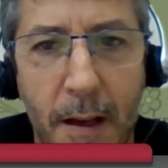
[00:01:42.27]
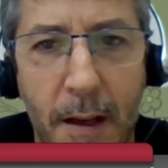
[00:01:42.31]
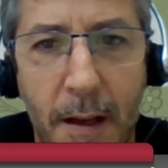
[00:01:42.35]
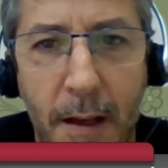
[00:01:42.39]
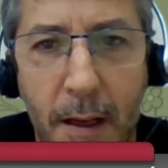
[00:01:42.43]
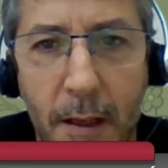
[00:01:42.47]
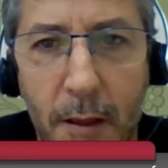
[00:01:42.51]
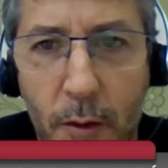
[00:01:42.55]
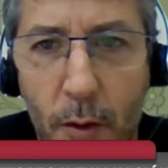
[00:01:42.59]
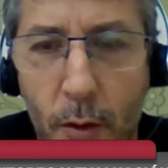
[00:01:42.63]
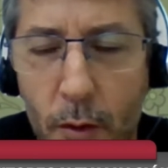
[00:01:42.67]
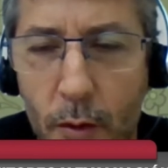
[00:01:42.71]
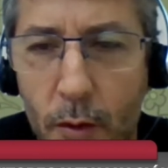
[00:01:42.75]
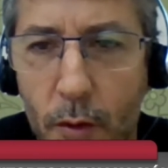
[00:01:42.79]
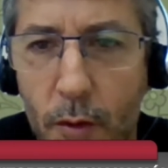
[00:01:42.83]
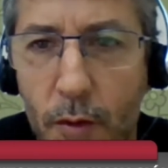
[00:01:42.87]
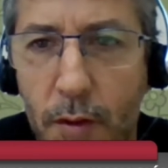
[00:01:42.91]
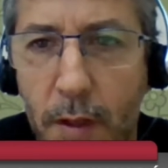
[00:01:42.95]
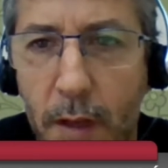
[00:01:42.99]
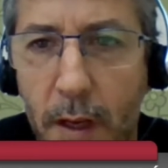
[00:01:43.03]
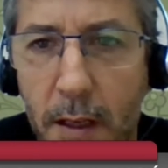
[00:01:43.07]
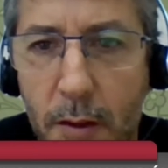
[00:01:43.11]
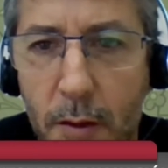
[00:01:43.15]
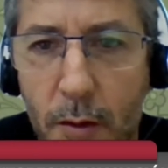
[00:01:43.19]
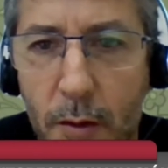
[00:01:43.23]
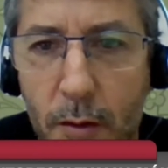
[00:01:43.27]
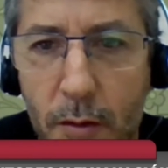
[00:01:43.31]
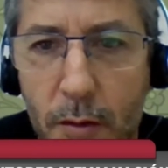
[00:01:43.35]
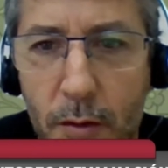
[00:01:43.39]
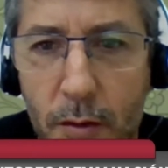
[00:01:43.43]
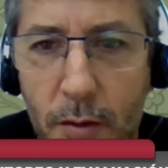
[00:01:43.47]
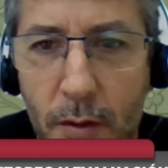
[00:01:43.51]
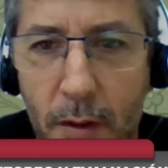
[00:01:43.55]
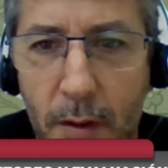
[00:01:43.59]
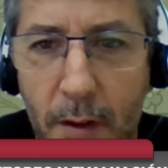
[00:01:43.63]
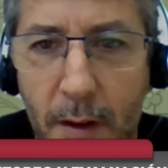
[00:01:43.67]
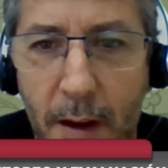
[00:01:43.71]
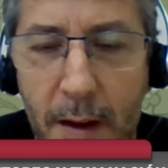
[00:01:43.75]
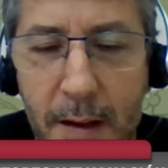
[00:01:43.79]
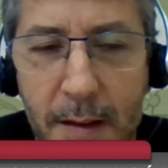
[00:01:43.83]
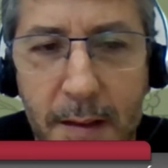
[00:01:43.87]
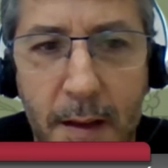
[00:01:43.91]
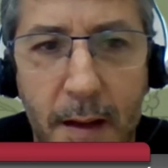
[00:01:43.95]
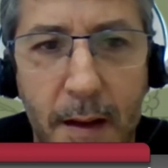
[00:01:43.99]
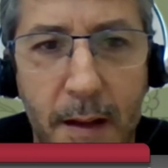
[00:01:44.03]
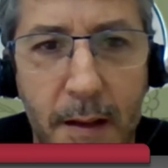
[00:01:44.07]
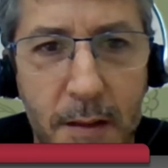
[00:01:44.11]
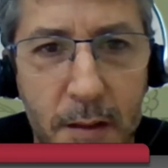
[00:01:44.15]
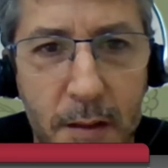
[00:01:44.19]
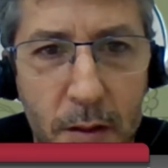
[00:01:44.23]
que todos los años
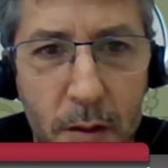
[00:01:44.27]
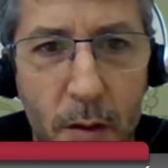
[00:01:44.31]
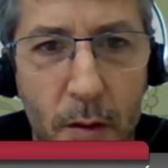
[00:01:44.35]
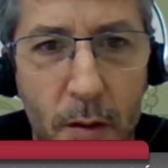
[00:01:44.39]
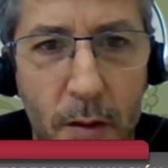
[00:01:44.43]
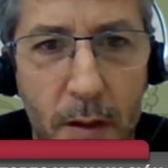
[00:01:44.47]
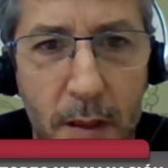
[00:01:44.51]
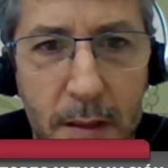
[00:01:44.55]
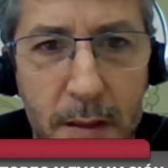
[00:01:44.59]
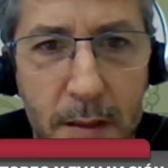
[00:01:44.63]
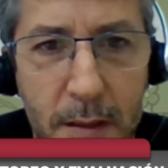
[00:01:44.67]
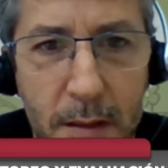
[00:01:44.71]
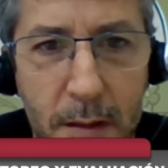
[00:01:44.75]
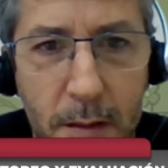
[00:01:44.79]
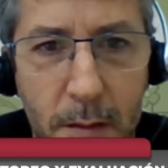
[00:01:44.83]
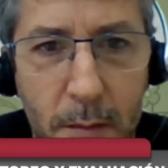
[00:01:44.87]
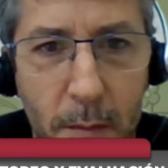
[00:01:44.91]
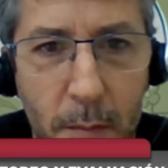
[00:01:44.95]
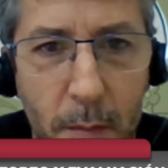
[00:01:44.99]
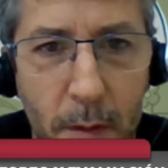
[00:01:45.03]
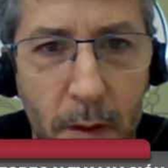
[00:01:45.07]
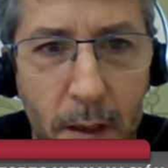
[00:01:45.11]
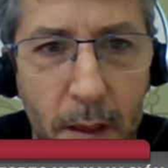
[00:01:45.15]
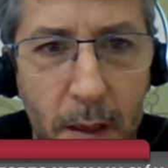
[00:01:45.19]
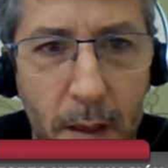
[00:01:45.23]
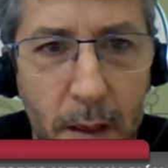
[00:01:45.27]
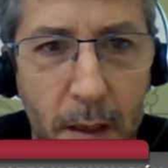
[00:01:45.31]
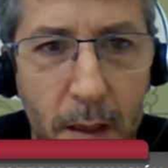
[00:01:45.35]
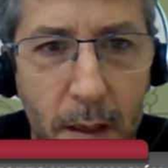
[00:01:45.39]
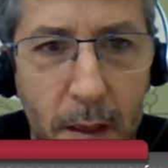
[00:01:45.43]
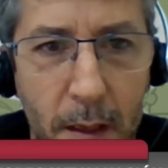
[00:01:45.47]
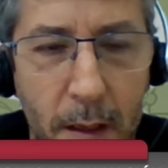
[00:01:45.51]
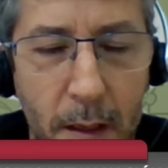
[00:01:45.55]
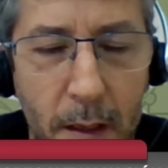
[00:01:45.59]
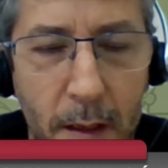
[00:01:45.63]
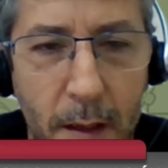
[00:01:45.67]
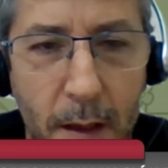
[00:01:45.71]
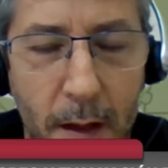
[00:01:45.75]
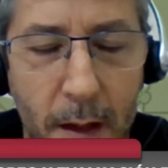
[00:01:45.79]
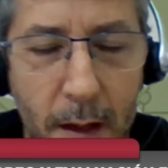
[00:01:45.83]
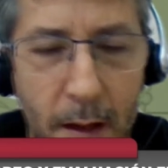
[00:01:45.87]
realizan acciones eh,